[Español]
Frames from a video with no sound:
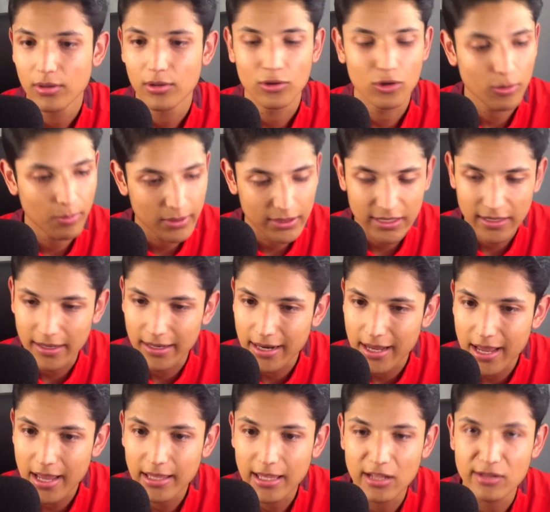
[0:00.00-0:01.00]
No pasaba
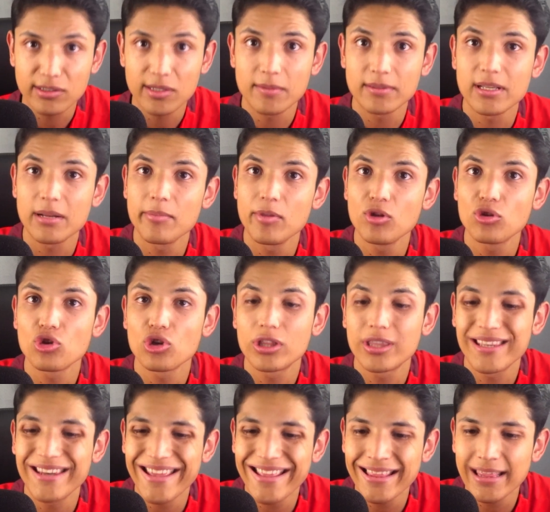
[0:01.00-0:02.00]
nada, ya nos íbamos al minuto
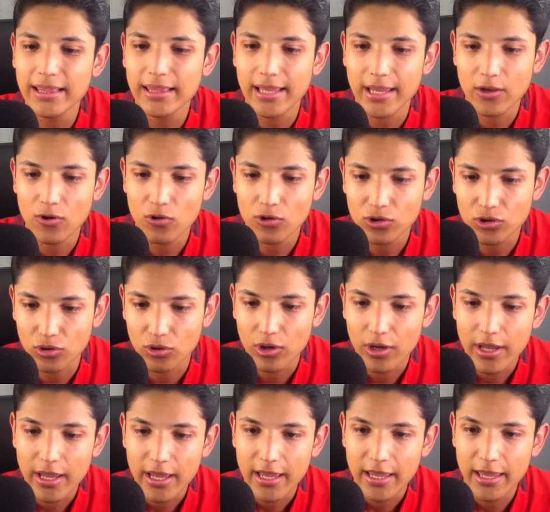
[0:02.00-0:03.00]
38.
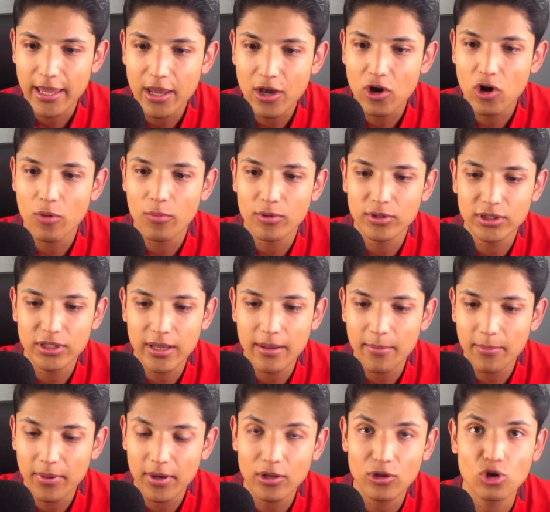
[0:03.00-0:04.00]
Y como
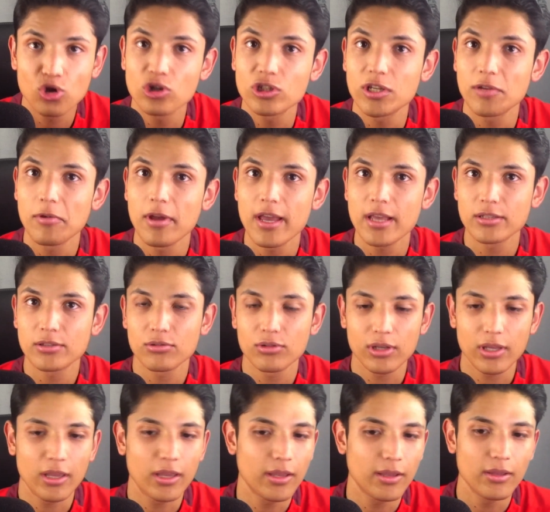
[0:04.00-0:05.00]
siempre, yo no sabía eso
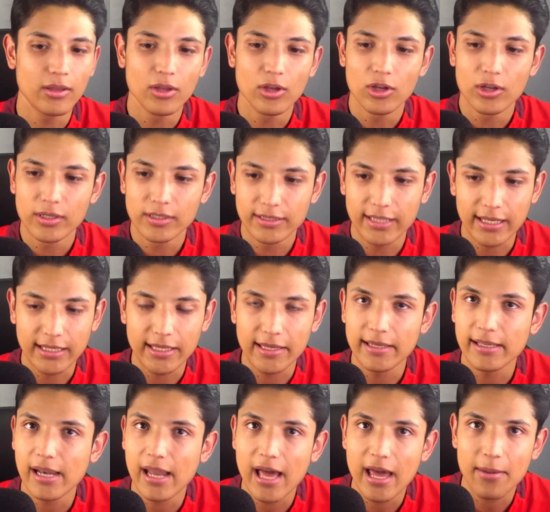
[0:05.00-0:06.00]
que si
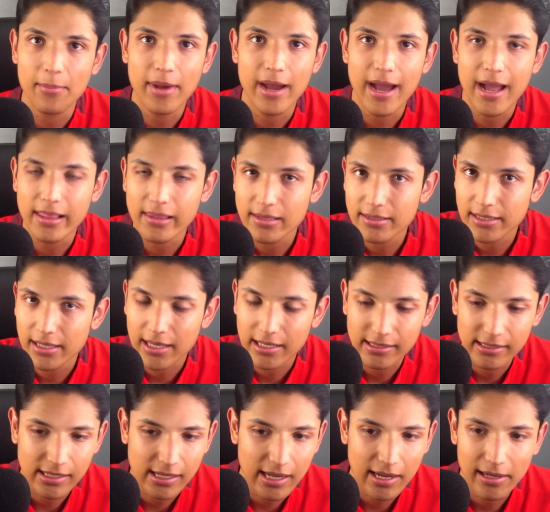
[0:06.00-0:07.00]
activas la arma antes de que
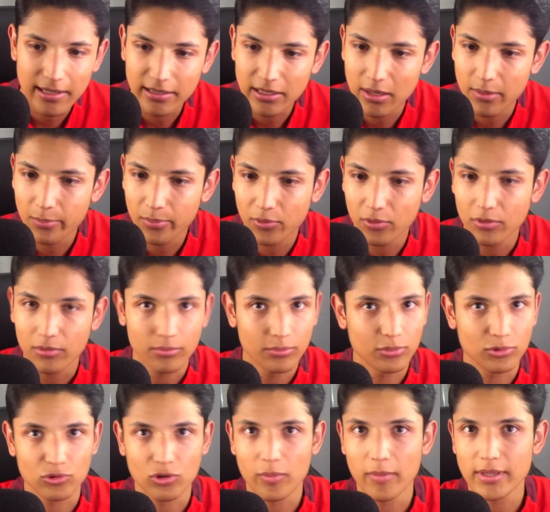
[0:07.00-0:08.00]
acabe el tiempo,
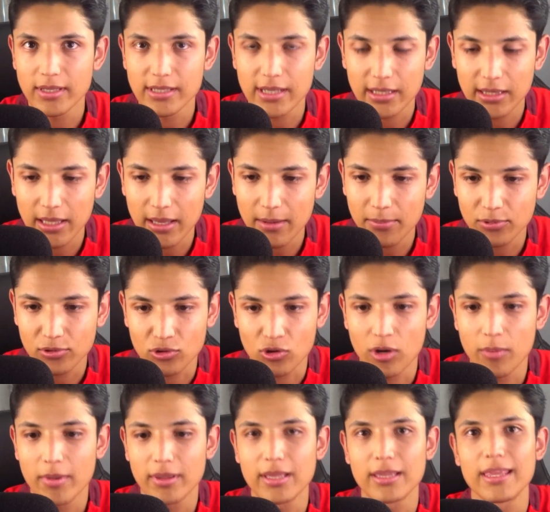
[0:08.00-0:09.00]
pues obviamente se activa, pues
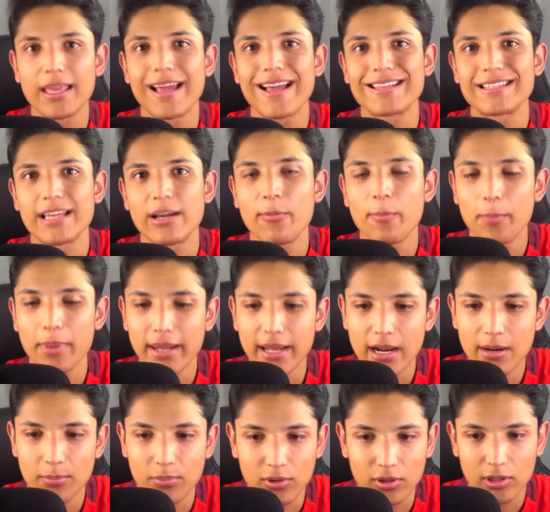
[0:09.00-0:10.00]
obviamente tiene que ser un
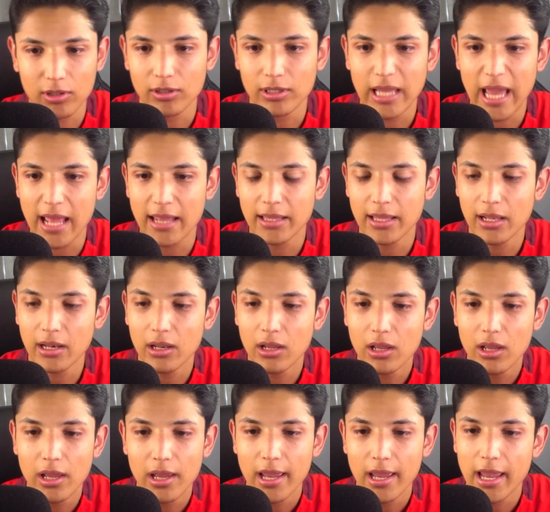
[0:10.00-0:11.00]
penal porque ya en el
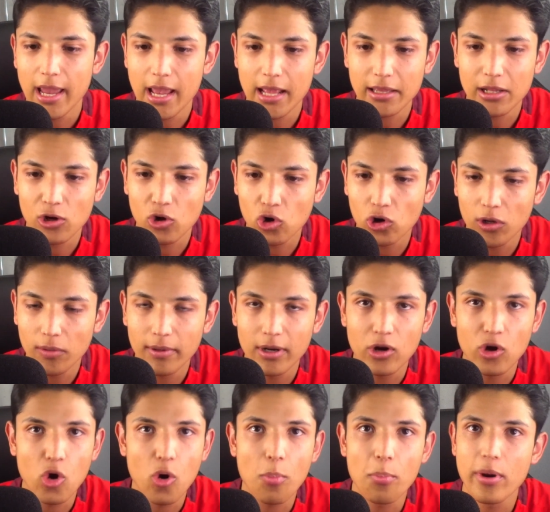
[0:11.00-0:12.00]
en el
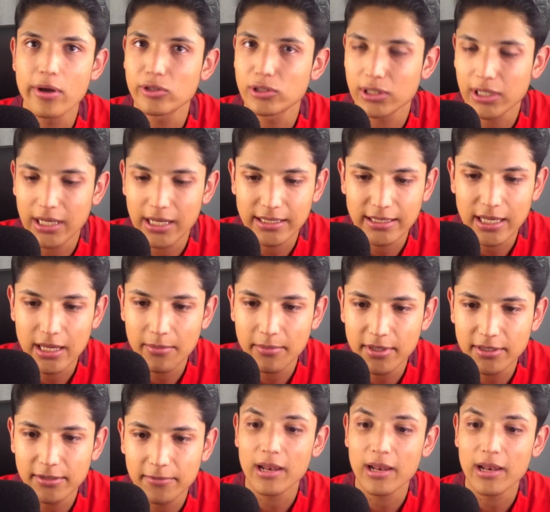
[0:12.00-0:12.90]
gol no puedes usar las armas.